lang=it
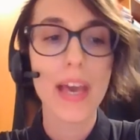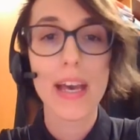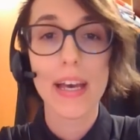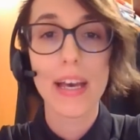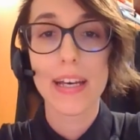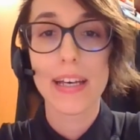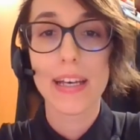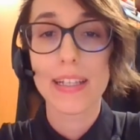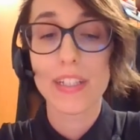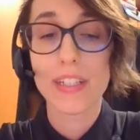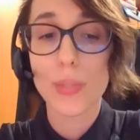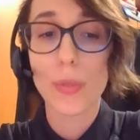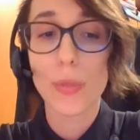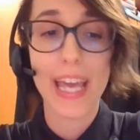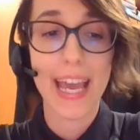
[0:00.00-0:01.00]
Eh,
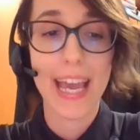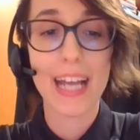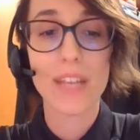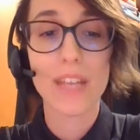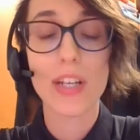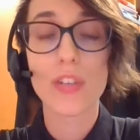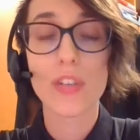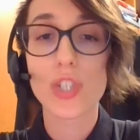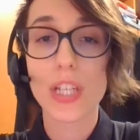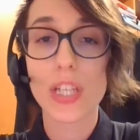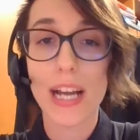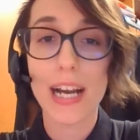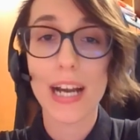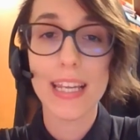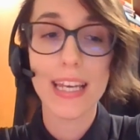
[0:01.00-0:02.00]
diciamo che a livello
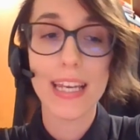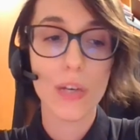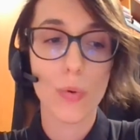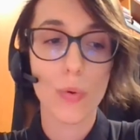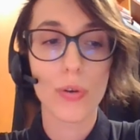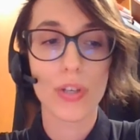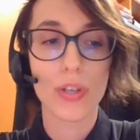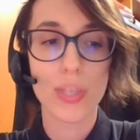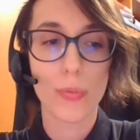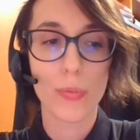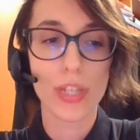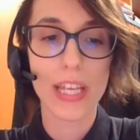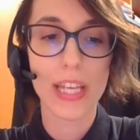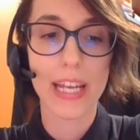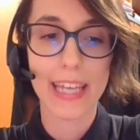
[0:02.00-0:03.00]
generale quello che si
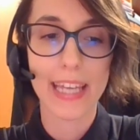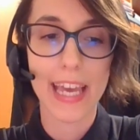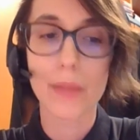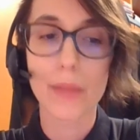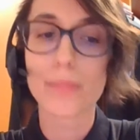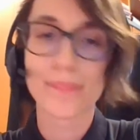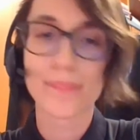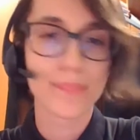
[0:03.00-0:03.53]
può dire è che